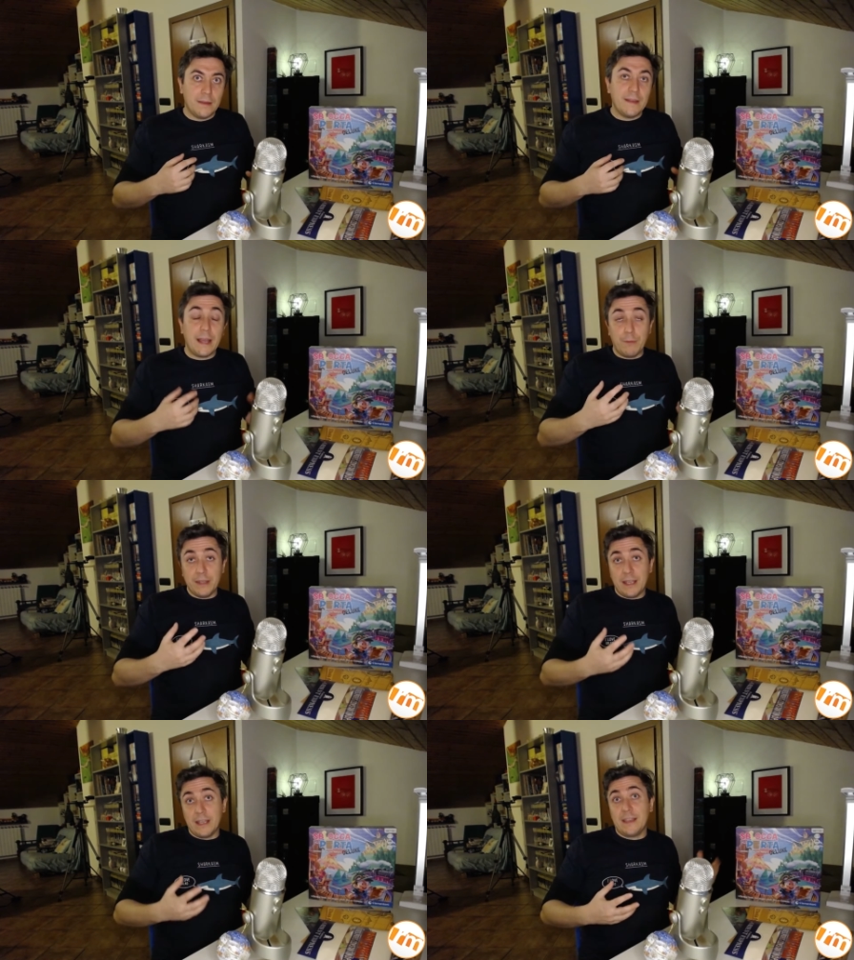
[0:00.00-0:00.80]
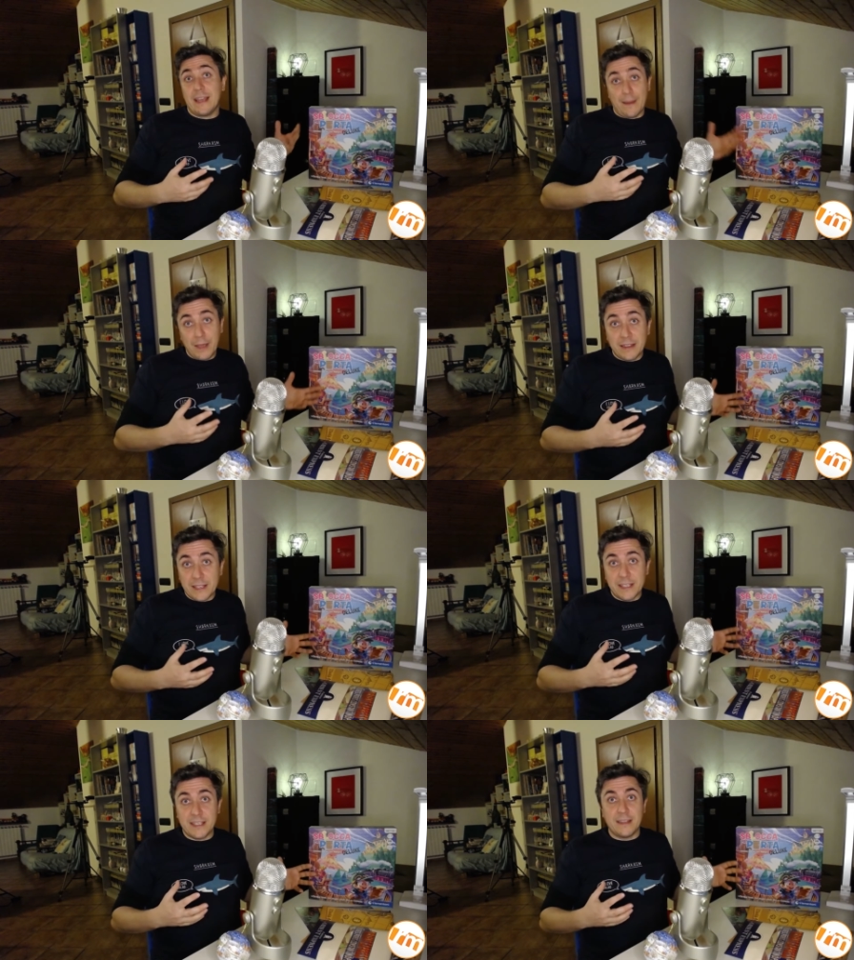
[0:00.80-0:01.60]
Direi quindi che chiaramente
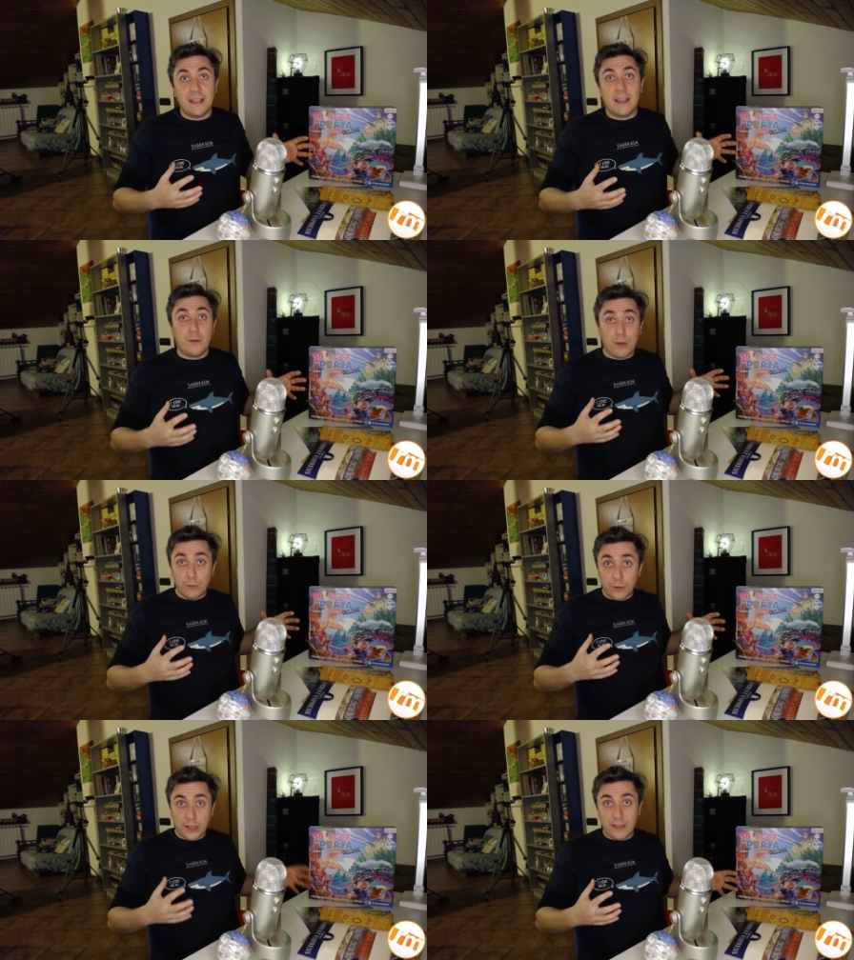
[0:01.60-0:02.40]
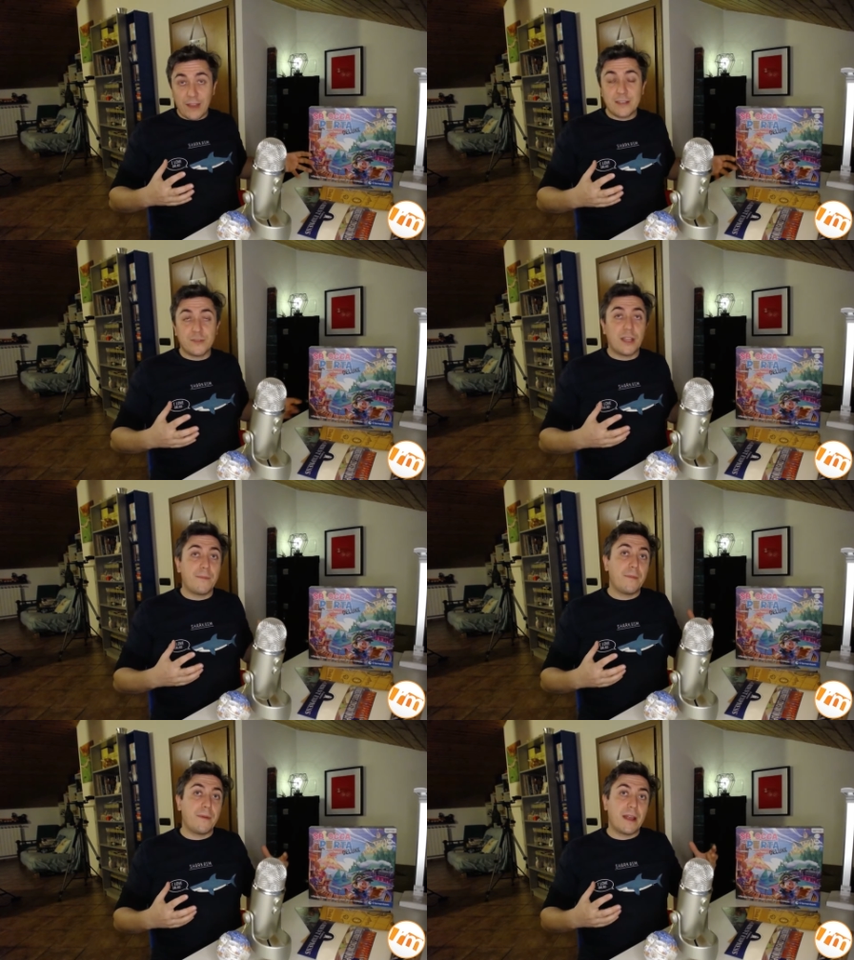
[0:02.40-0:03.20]
si sente che è un autore diverso che ha
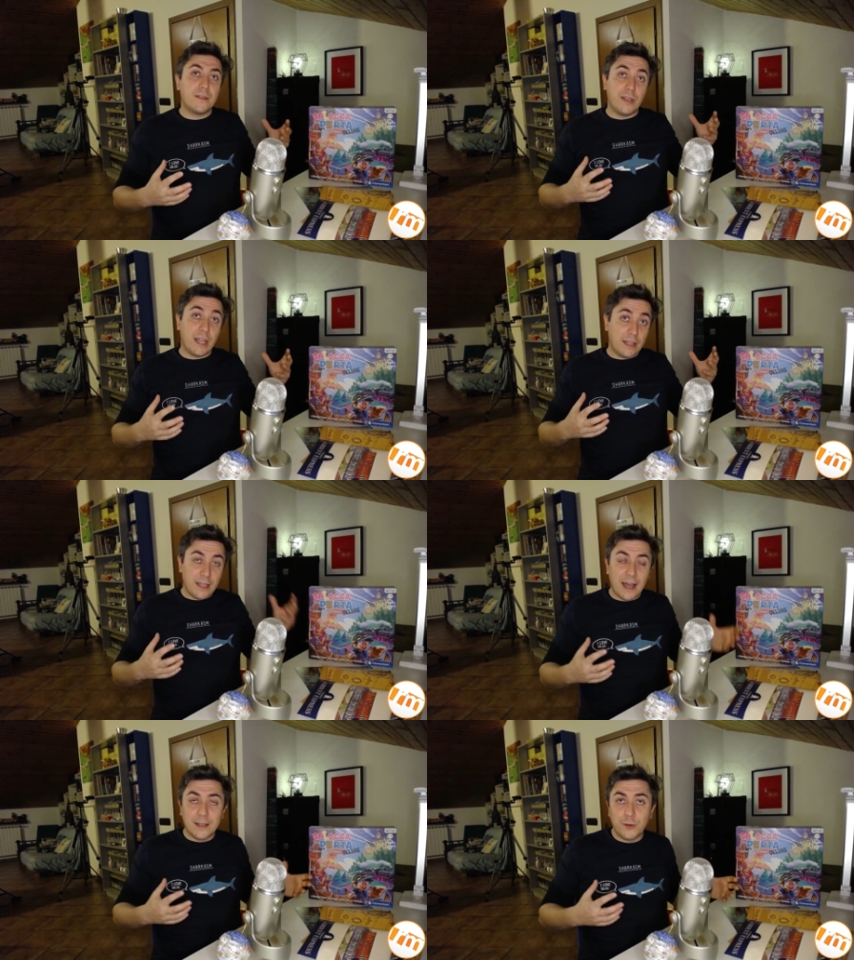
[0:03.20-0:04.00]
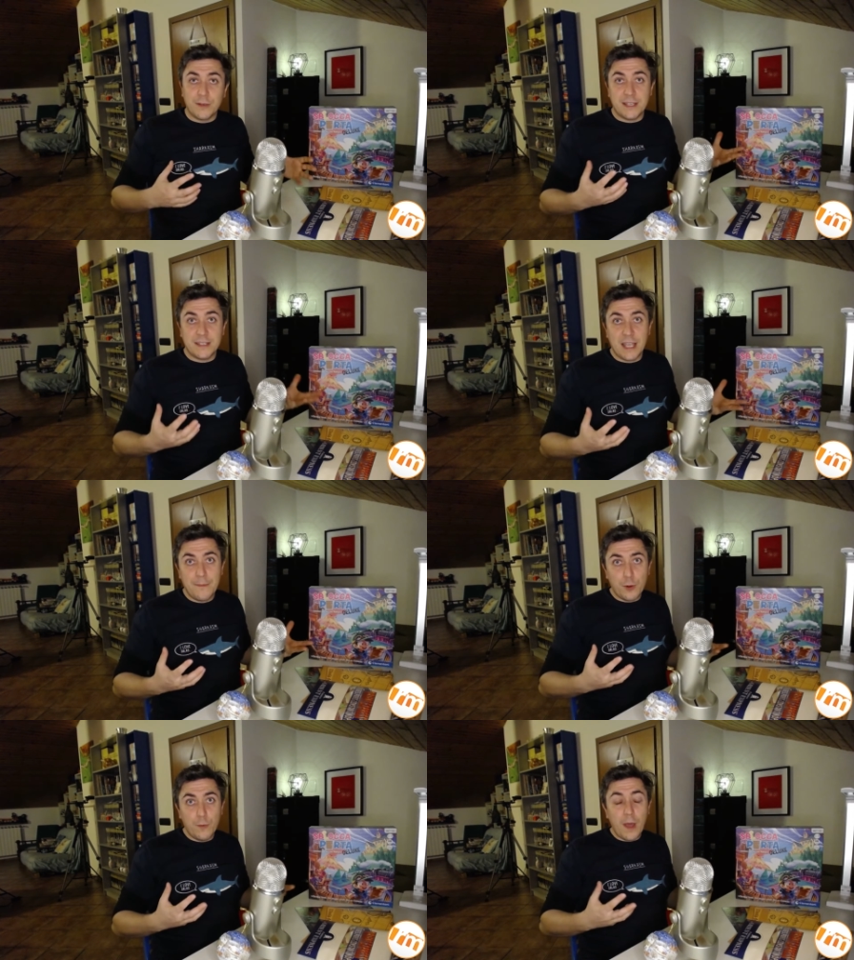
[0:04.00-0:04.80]
preparato e ha ideato questa escape
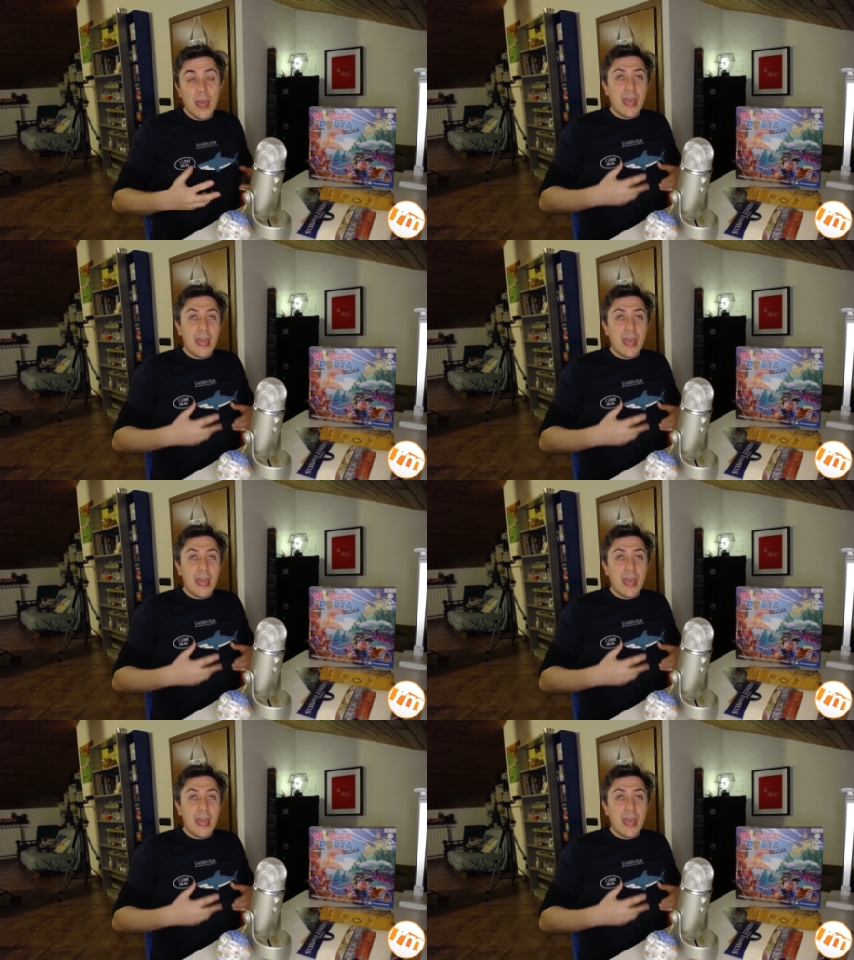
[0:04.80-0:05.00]
room